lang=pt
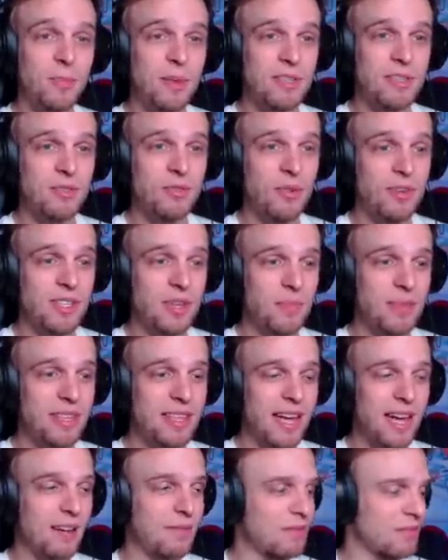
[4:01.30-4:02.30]
Quatro pessoas
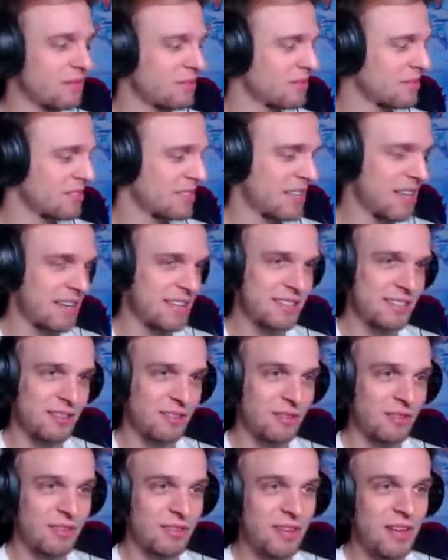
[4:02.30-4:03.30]
habitavam
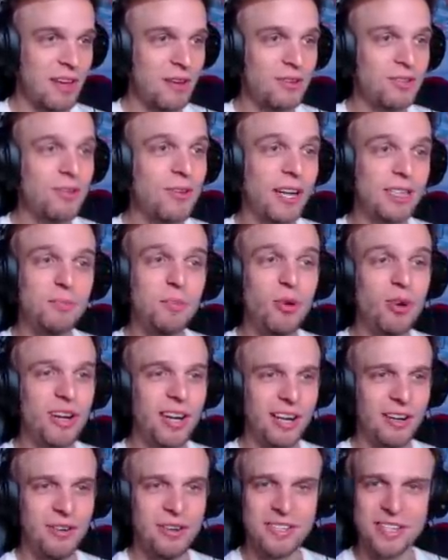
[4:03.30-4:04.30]
esse, os quatro
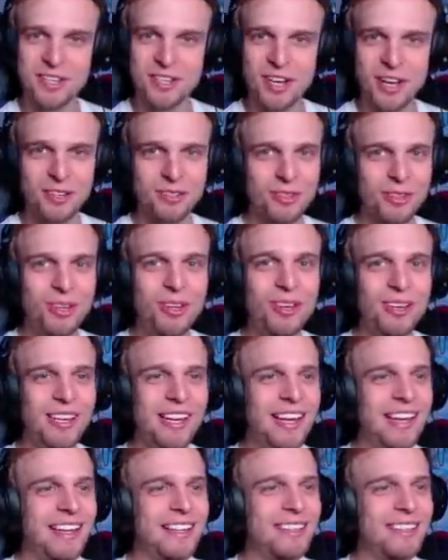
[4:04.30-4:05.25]
porcalhões que deixaram tudo,